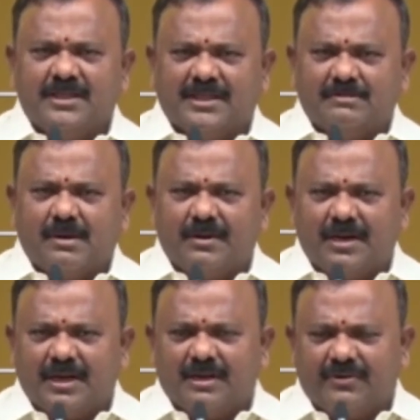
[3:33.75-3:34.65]
చంద్రబాబు
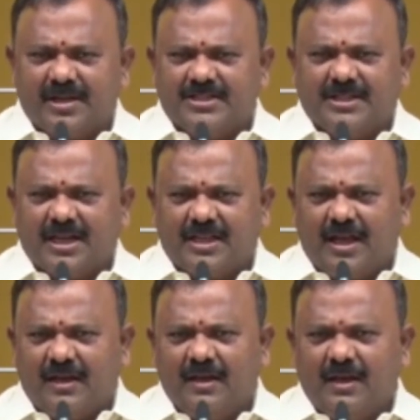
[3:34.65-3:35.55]
నాయుడు గారి వయసు
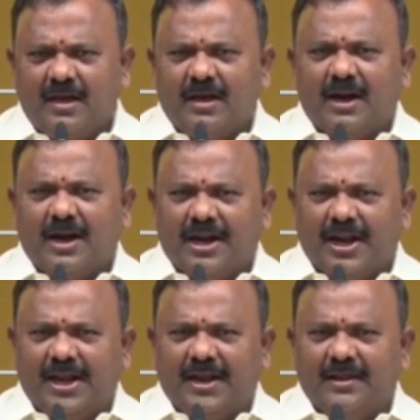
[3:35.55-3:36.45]
కాదా అంటే